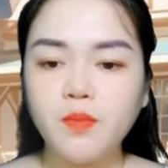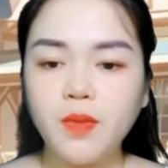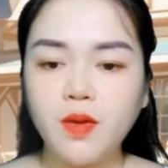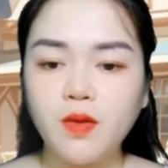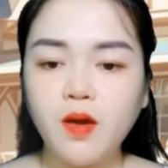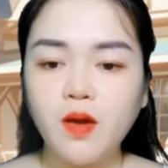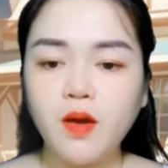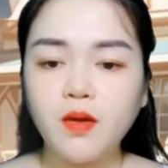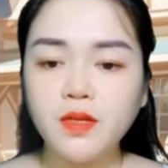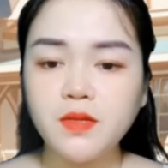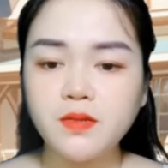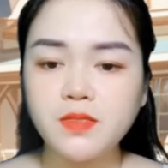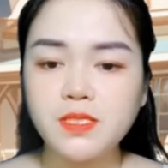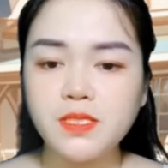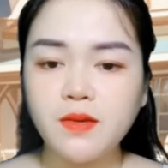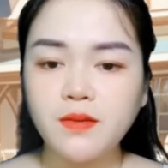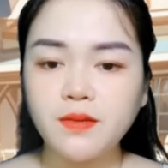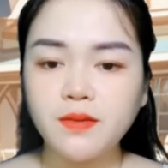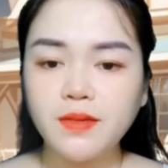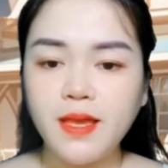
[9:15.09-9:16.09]
Mèo con
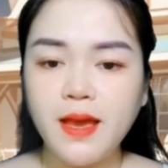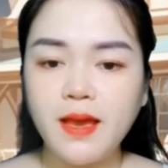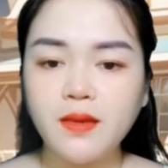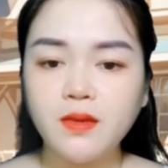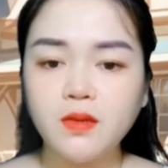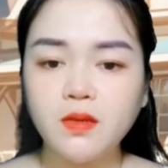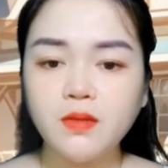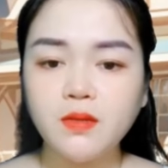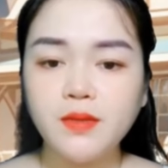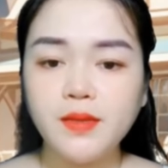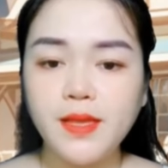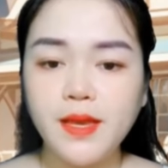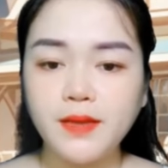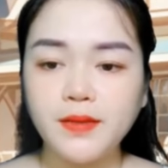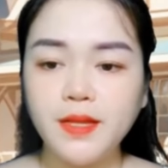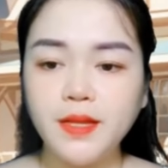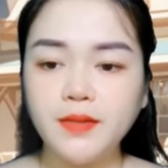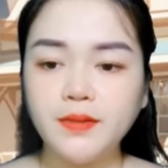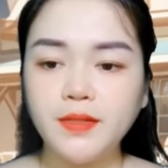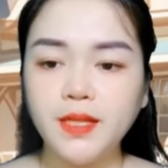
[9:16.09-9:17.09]
đừng sợ nha,
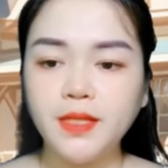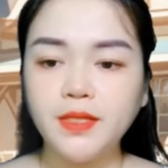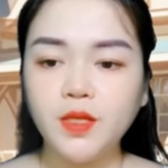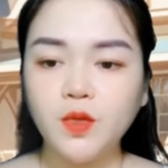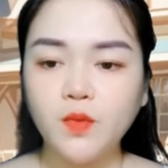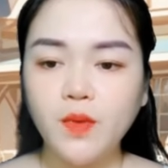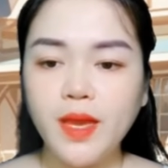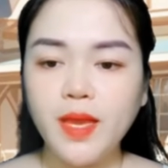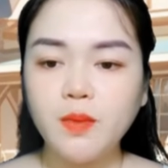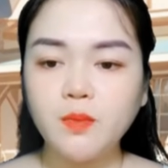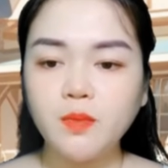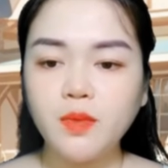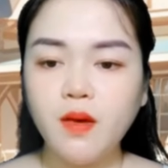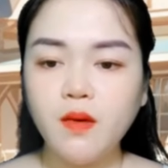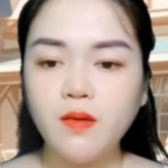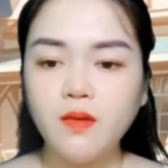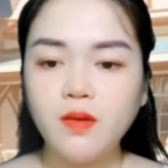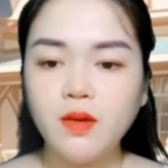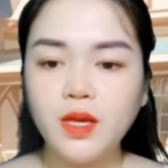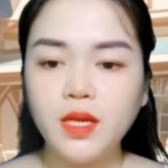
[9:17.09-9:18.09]
Nhạc Đình đến cứu em
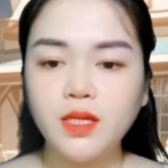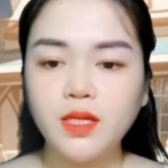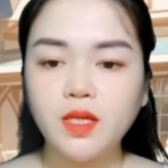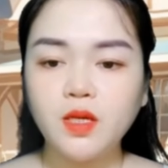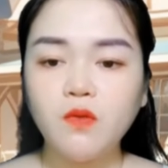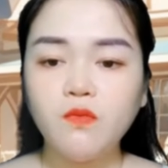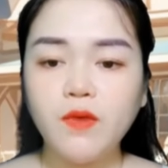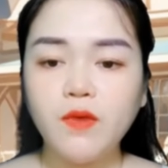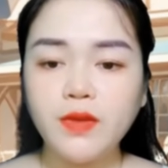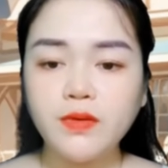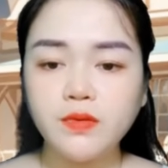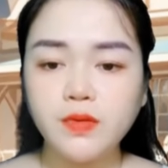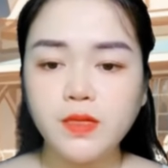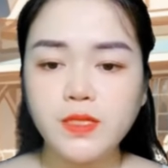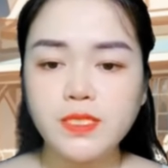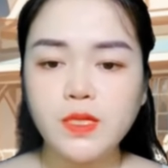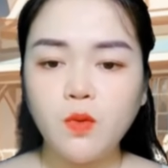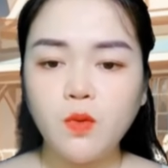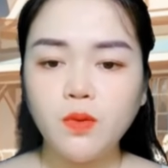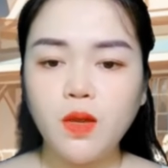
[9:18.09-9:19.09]
đó, không phải
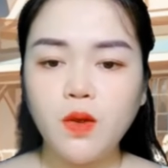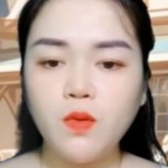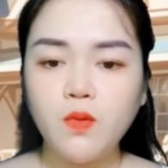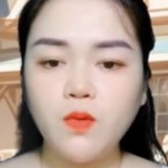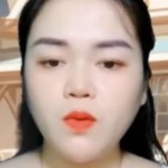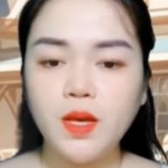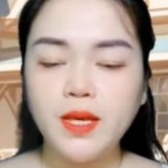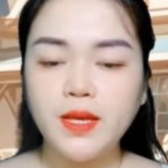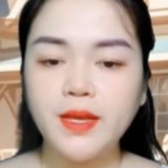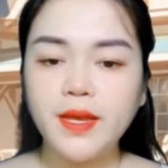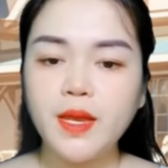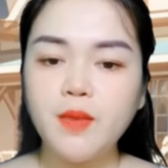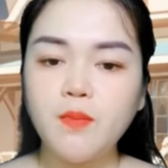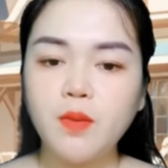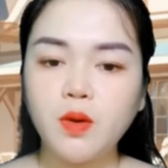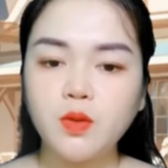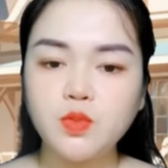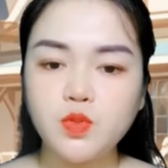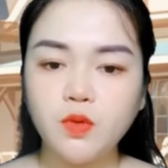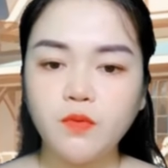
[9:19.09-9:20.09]
người xấu đâu,
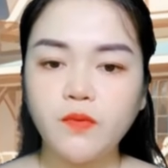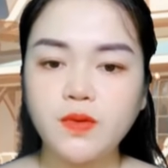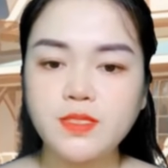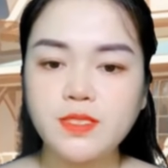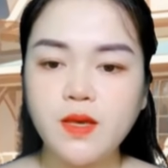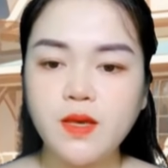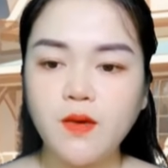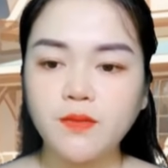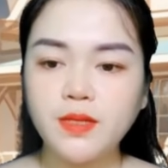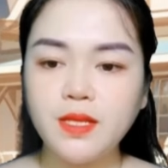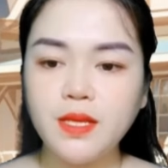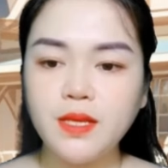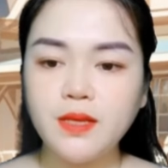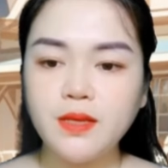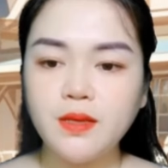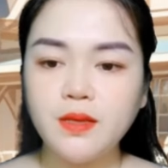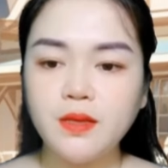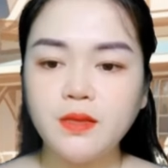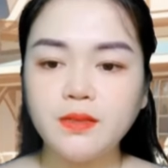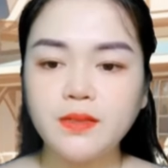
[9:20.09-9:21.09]
em mau chui vào giỏ
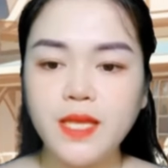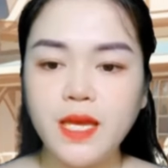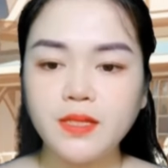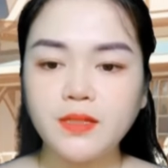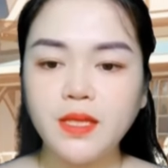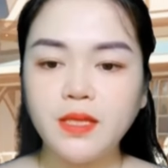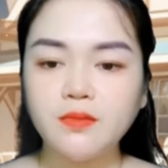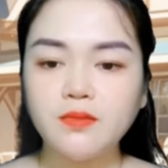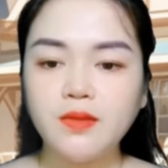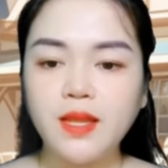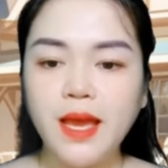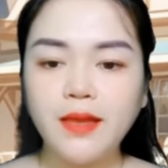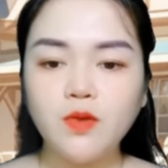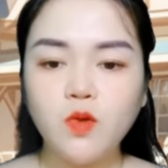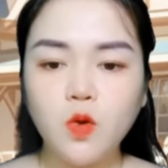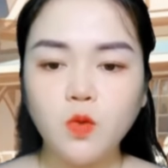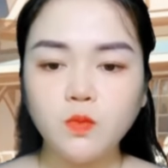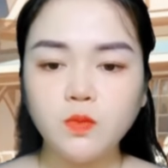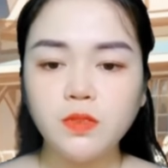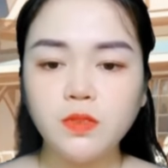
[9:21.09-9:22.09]
đi, Nhạc Đình là
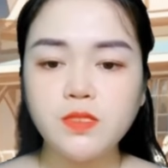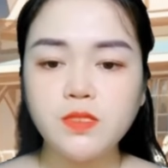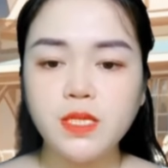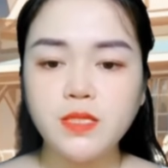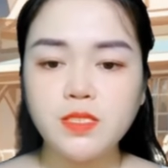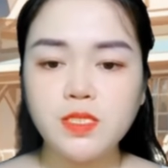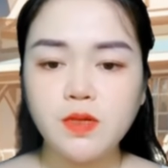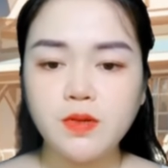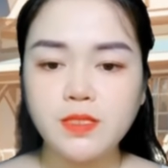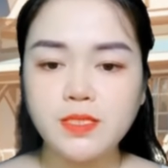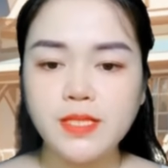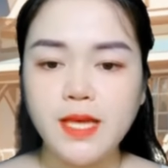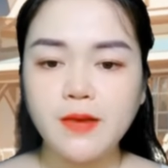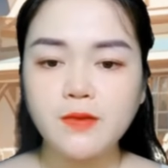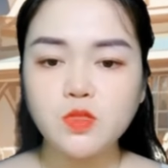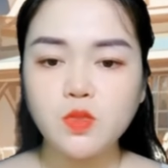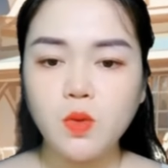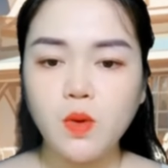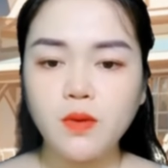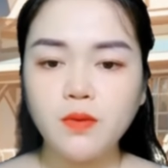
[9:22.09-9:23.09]
anh hùng từ trên trời
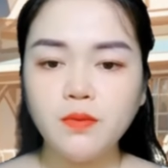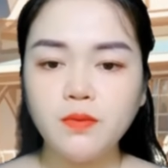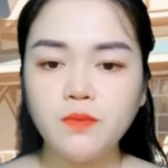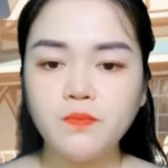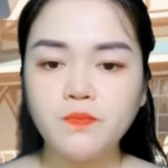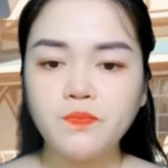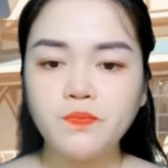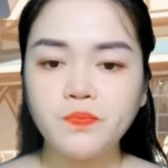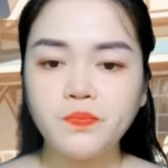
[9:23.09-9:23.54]
giáng xuống.